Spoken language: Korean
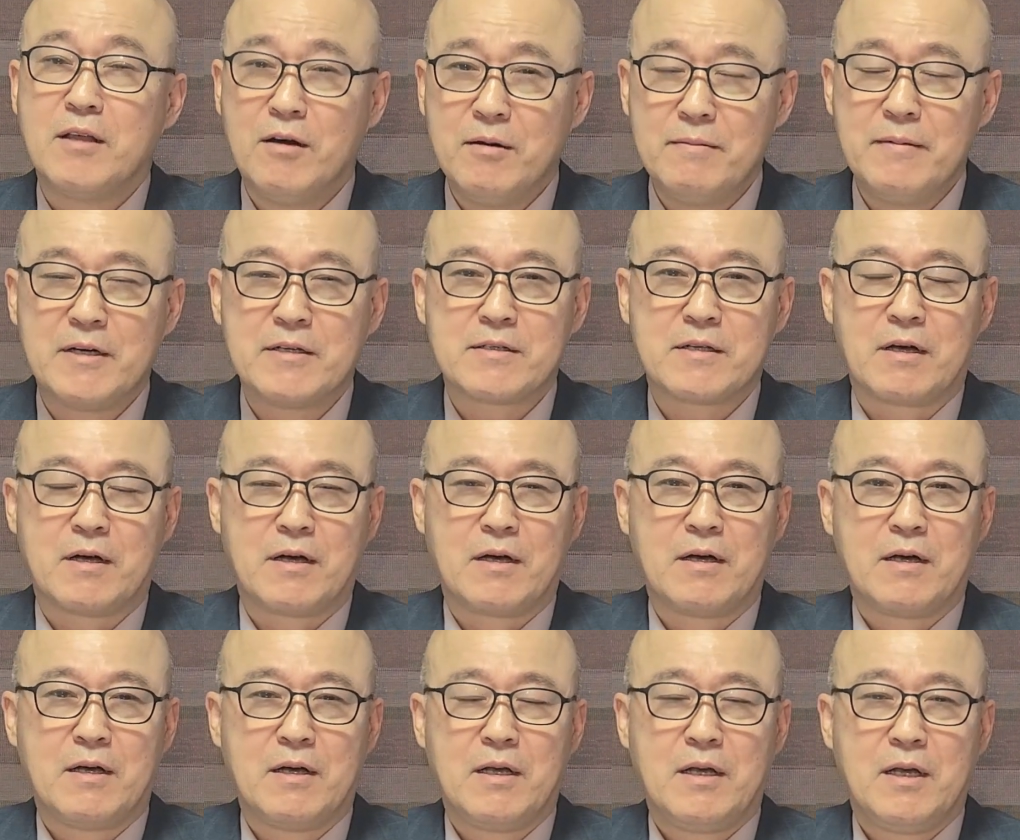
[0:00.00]
넘어서
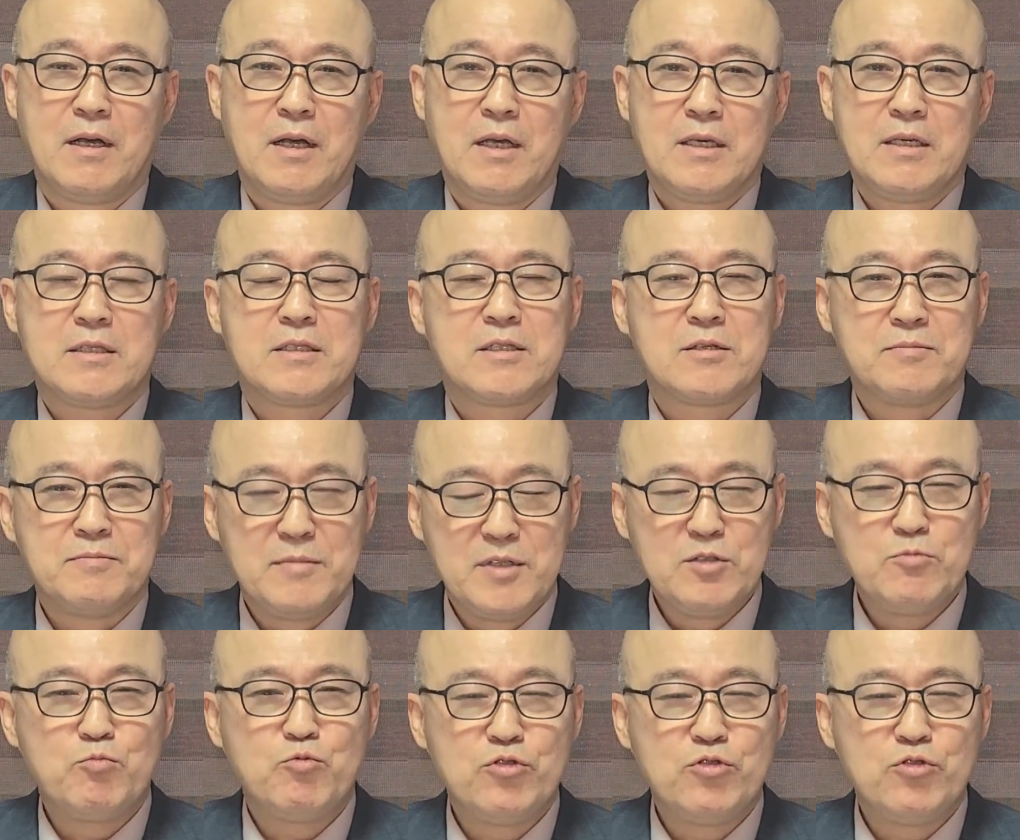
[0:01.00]
즉민